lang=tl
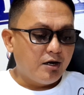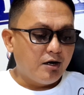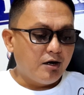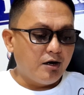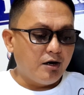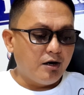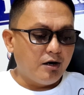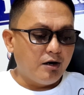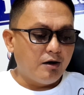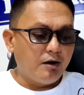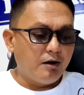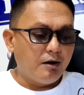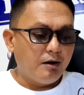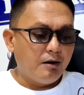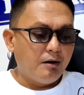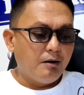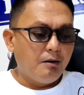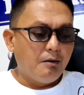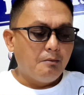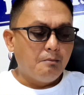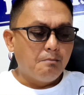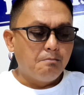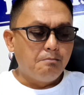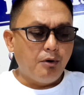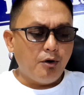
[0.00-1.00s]
Oh,
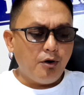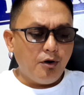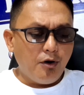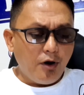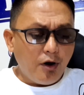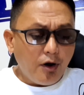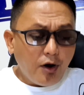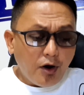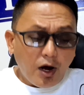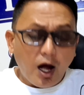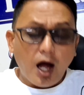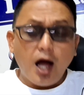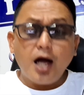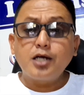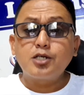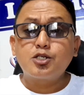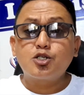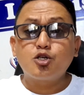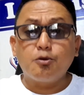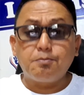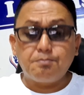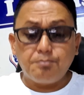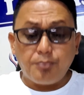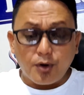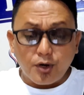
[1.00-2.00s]
buo ang
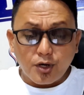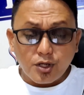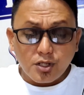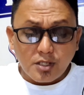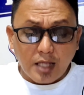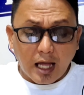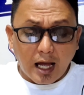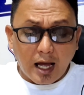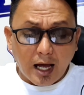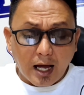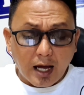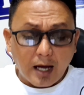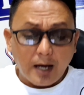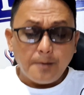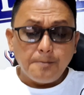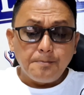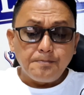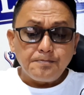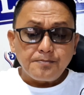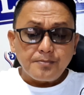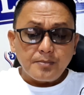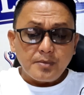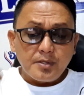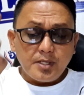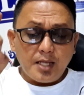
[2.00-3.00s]
suporta
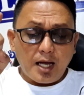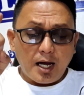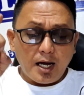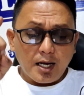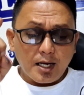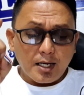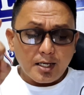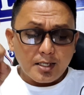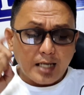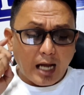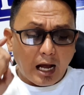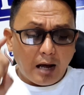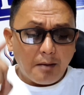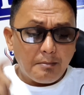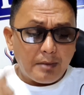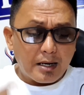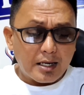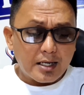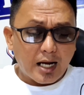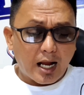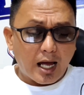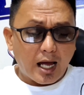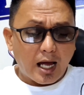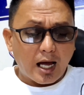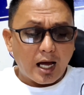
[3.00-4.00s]
ng
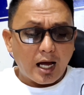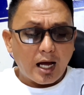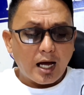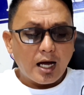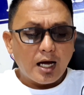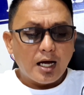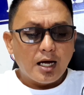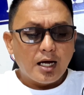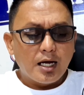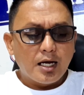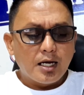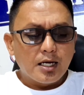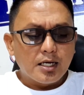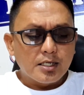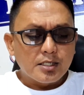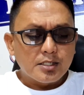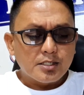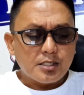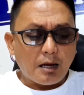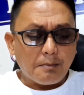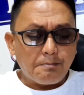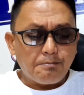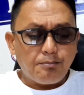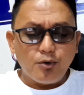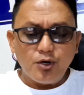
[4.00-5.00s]
Kamara
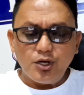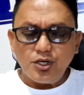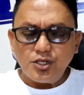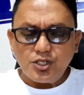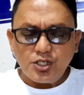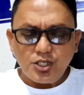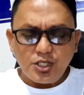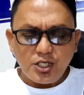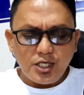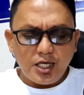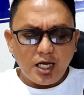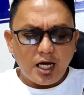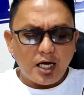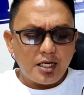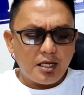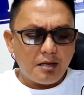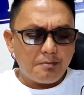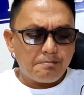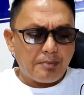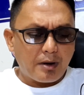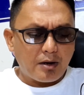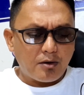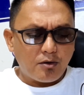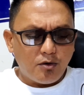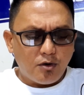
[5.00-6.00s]
sa pulisya
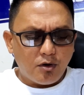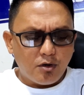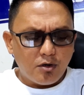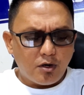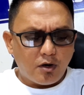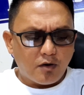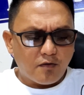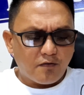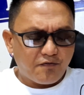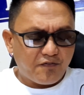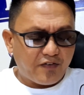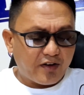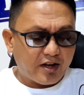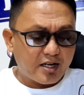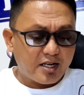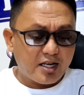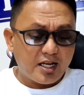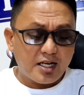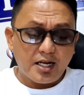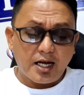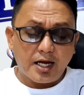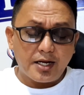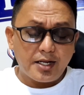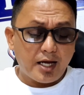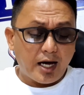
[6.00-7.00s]
ni Pangulong
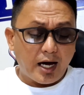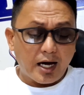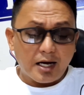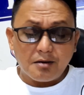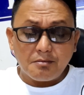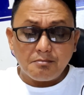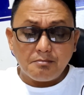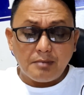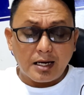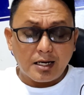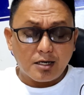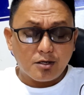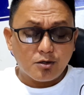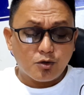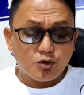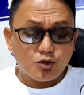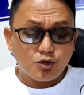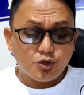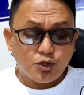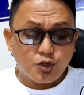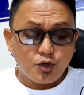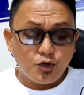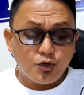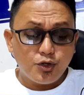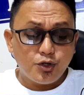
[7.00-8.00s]
Ferdinand R.
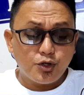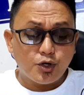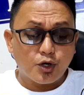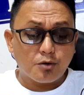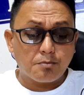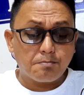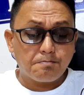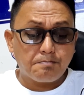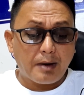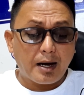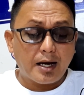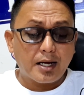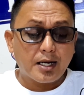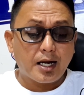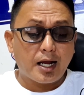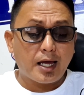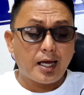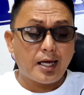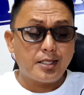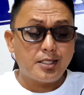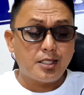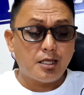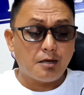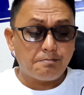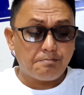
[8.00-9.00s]
Marcos Jr. para
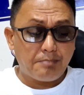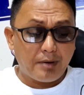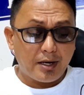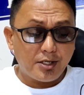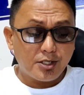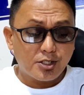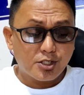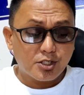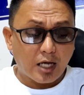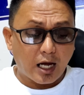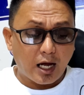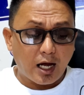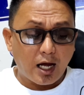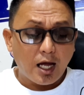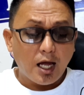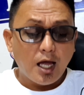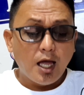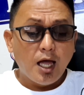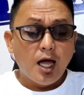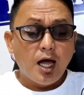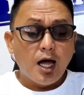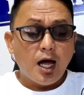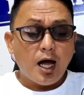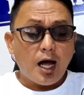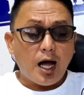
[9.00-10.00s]
idepensa
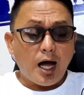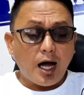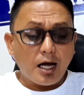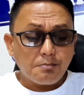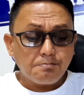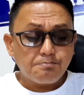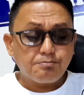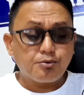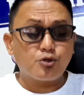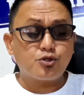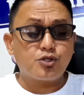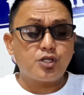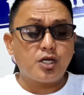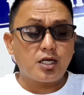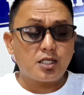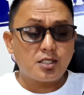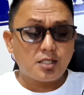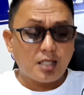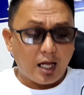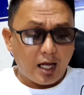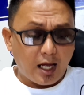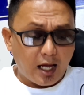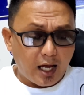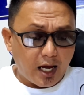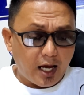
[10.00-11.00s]
at
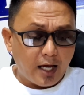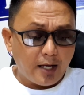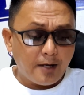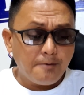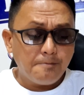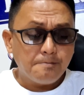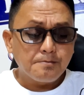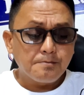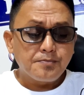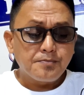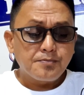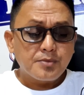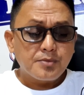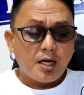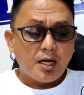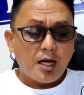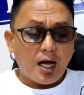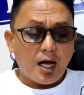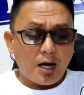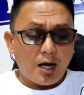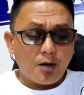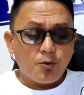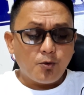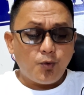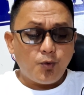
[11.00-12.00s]
protektahan
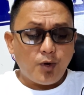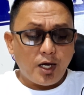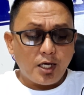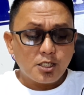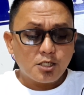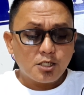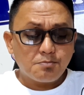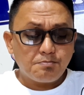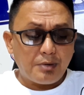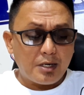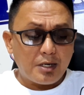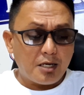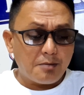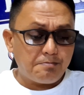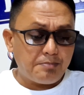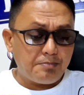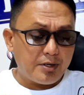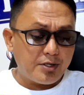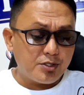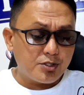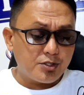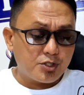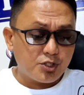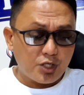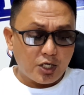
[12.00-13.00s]
ang West
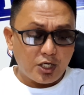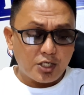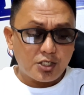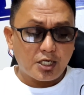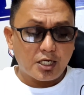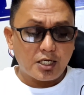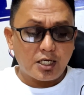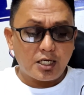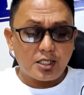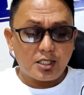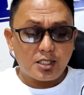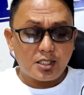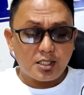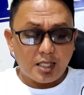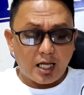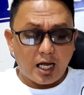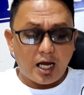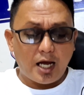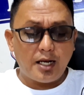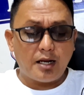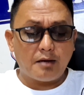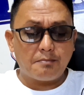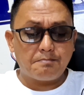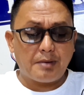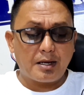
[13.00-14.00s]
Philippine Sea sa
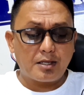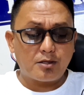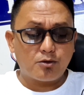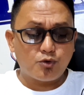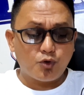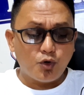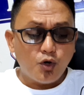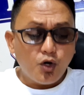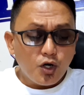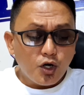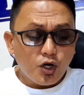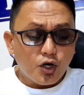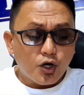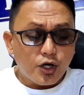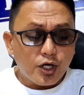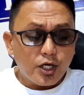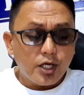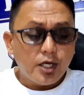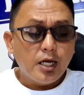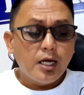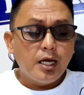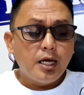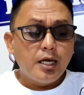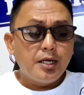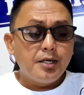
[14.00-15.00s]
gitna ng
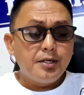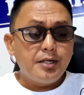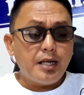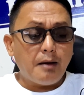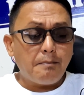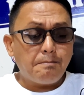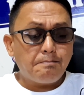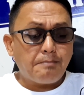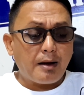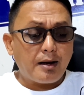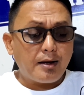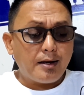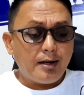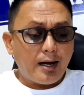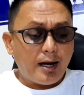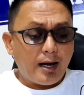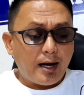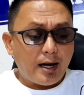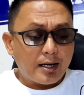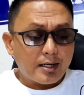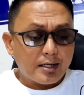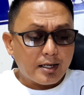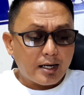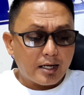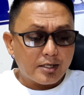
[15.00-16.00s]
patuloy na
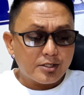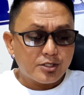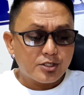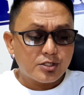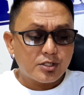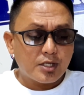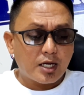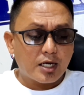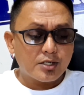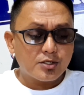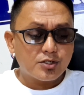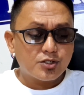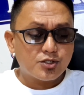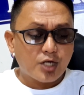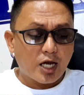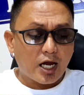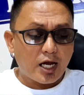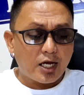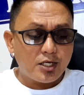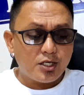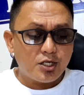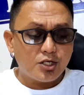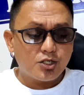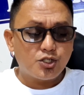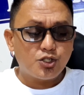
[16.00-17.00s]
pangaharas ng
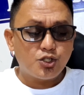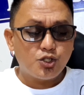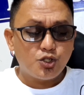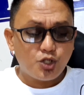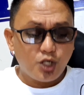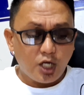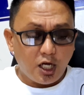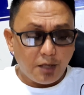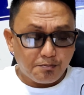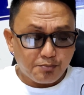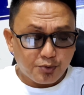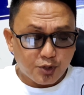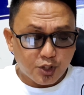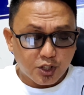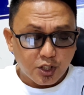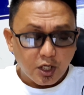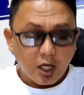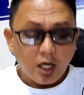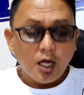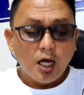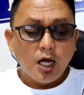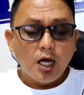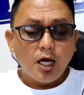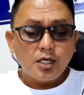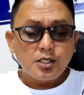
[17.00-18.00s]
Chinese ships
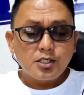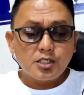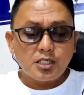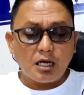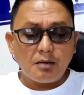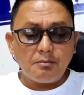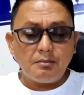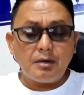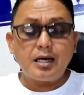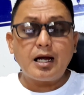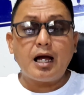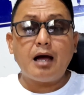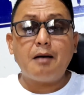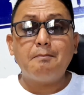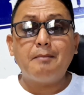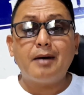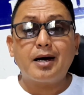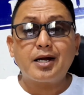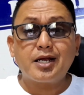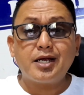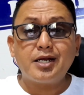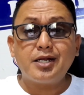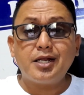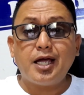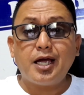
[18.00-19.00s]
sa mga
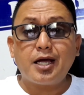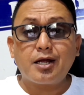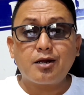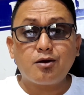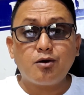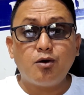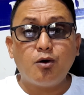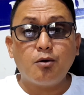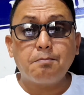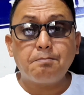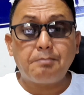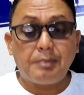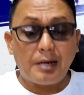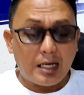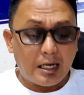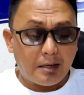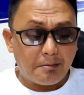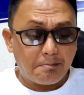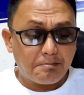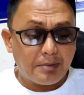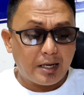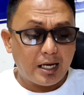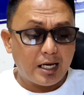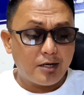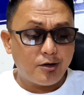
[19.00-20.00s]
marinerong
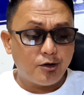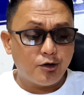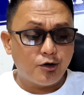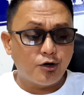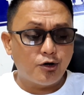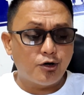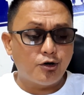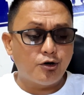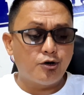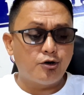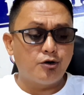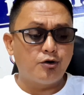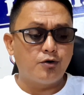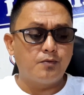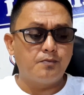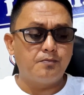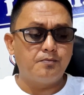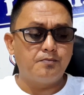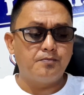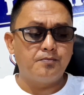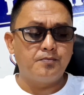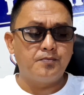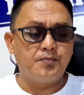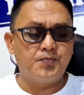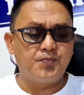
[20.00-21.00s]
Pilipino.
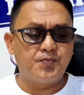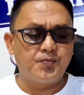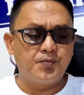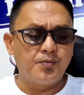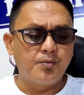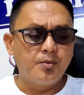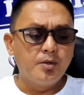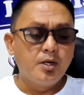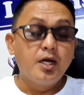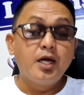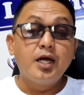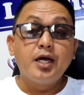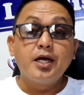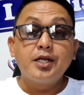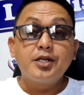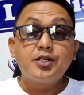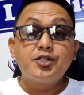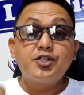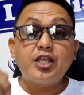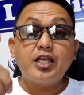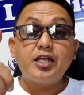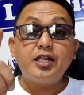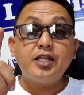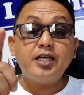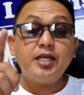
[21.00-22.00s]
Mm.
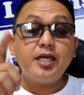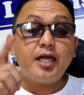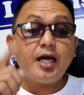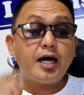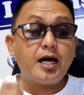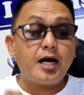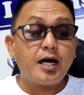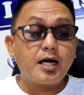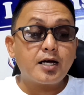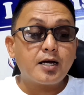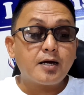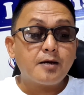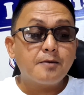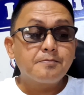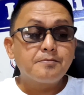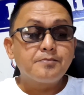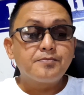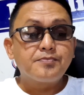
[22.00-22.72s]
Tiniyak